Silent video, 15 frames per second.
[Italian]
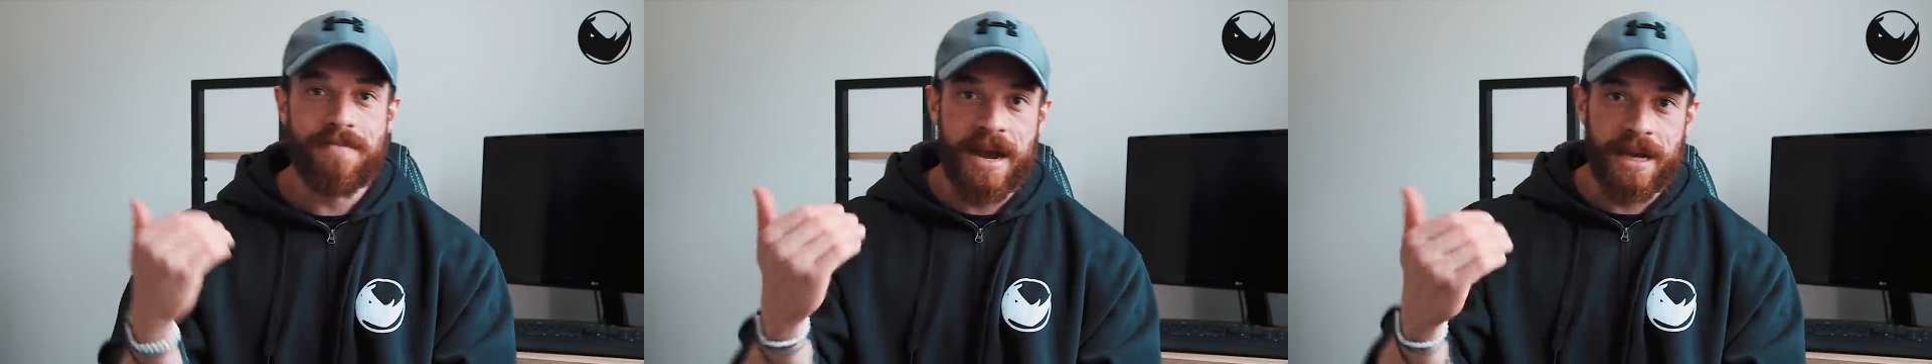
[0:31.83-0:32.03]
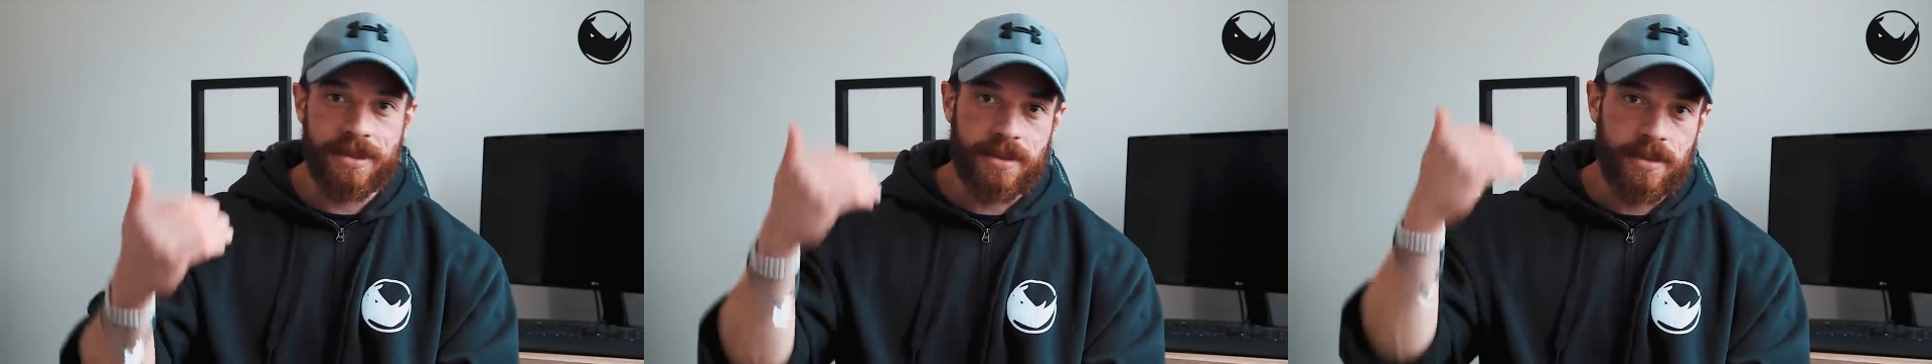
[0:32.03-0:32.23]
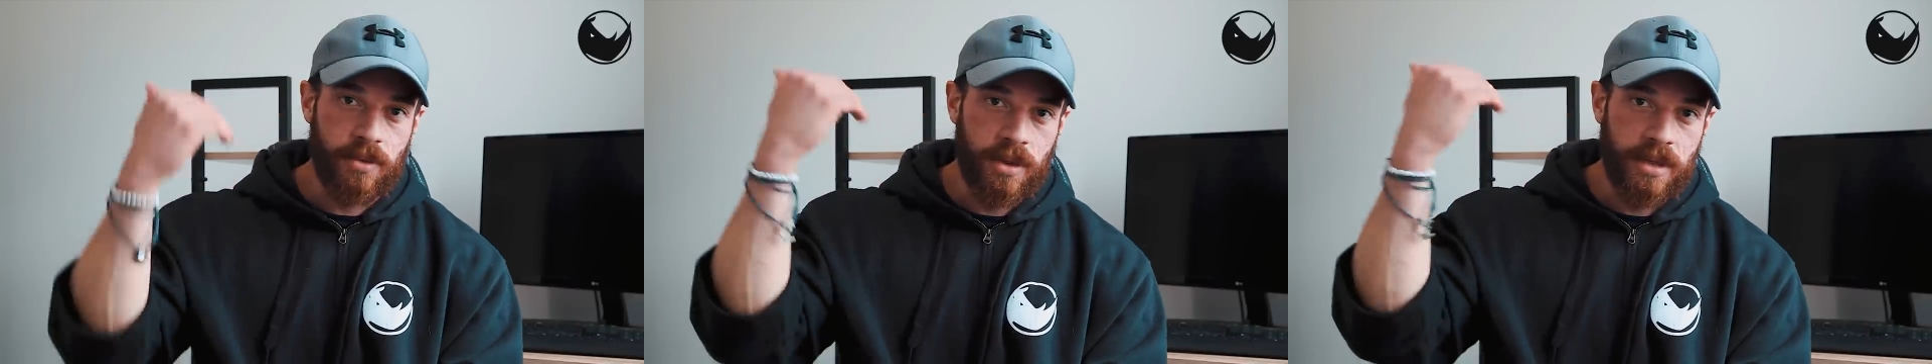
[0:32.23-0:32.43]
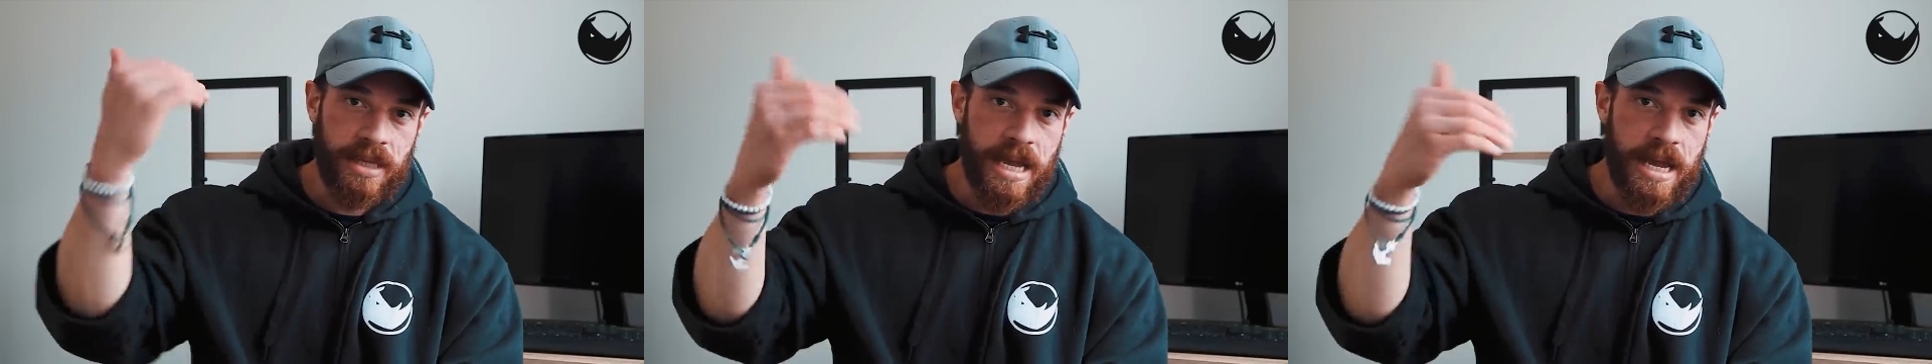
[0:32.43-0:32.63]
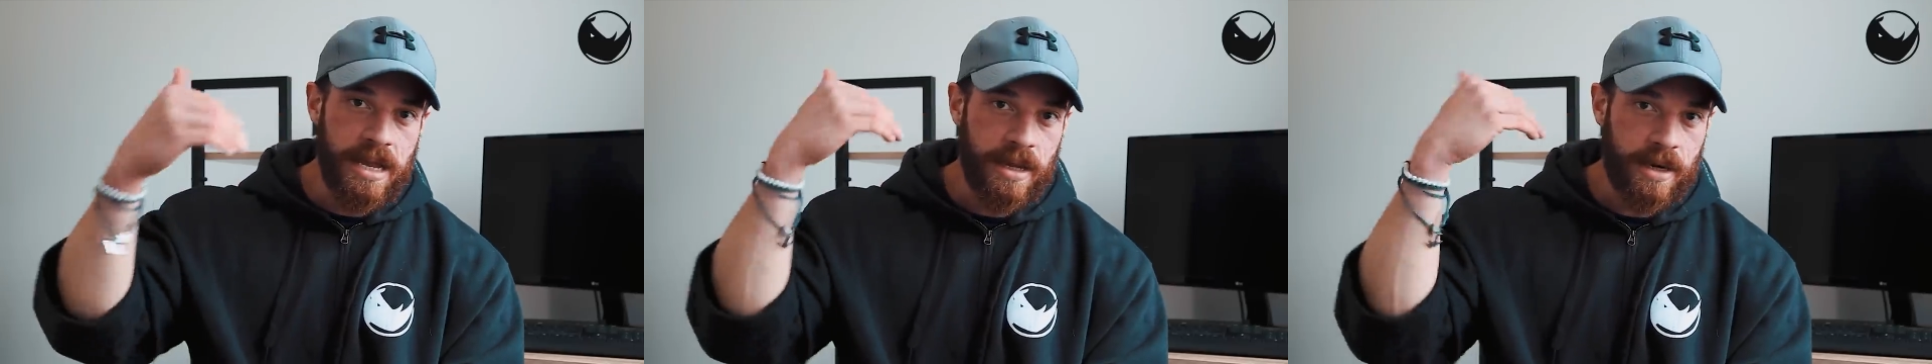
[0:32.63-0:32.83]
massimo
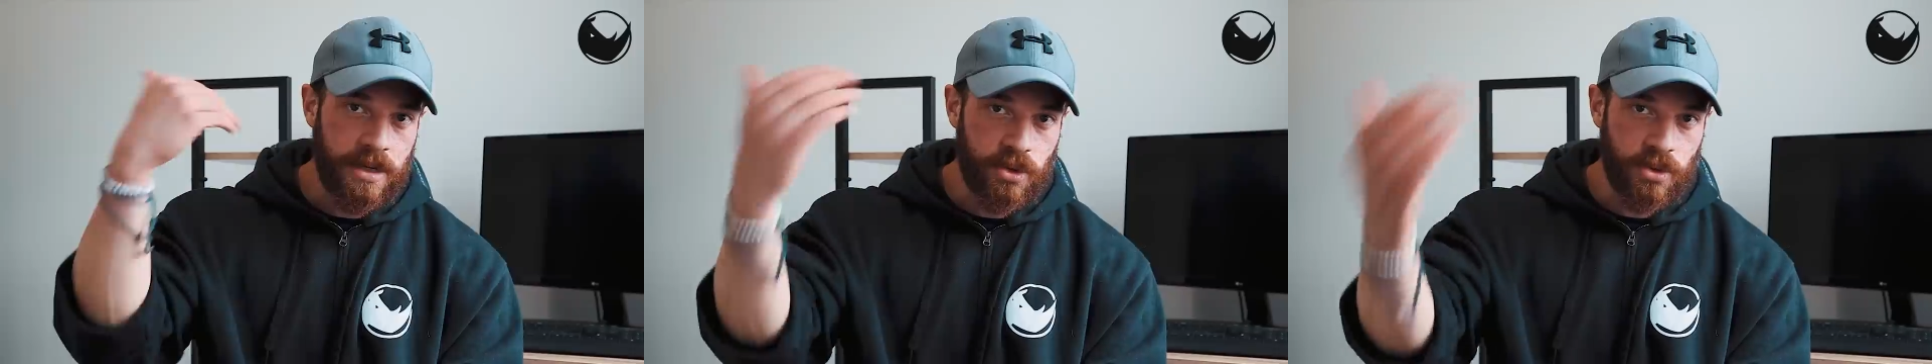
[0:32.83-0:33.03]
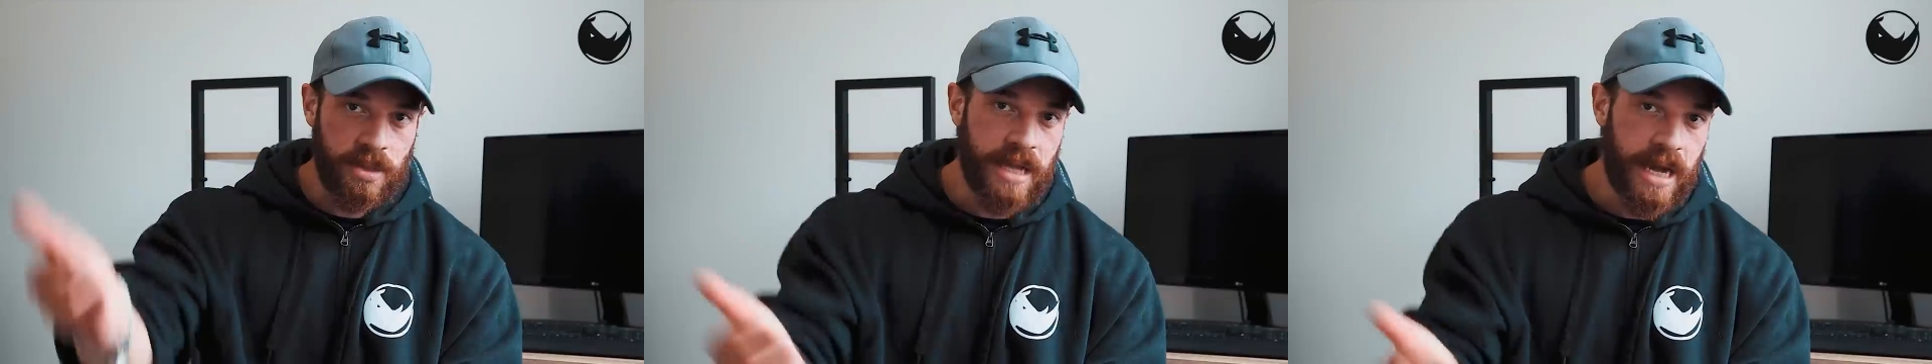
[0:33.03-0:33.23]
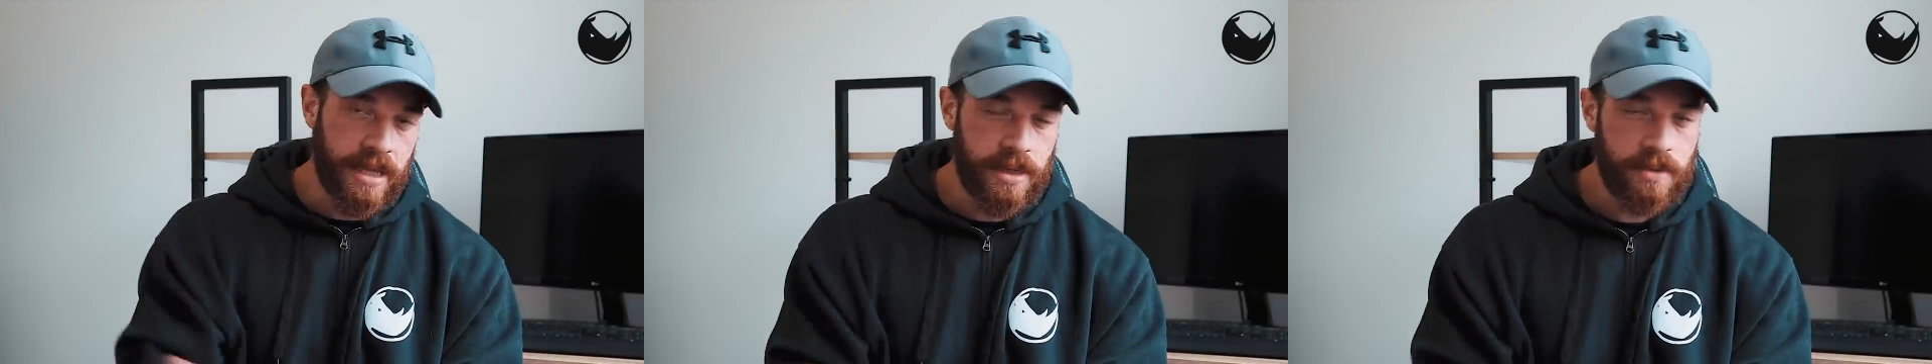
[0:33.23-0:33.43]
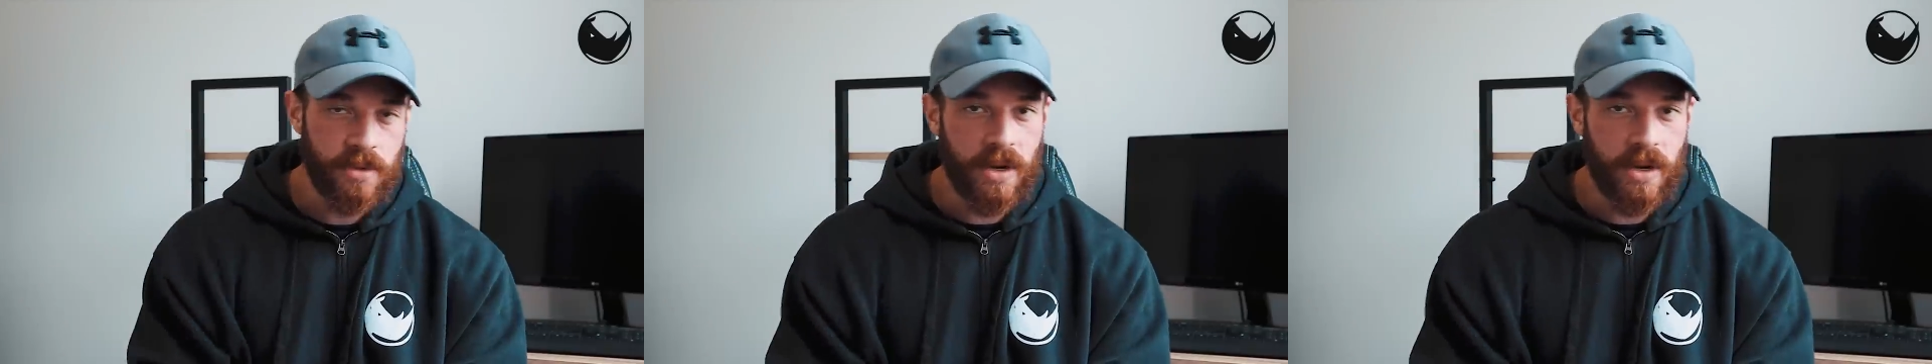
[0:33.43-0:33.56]
dei risultati.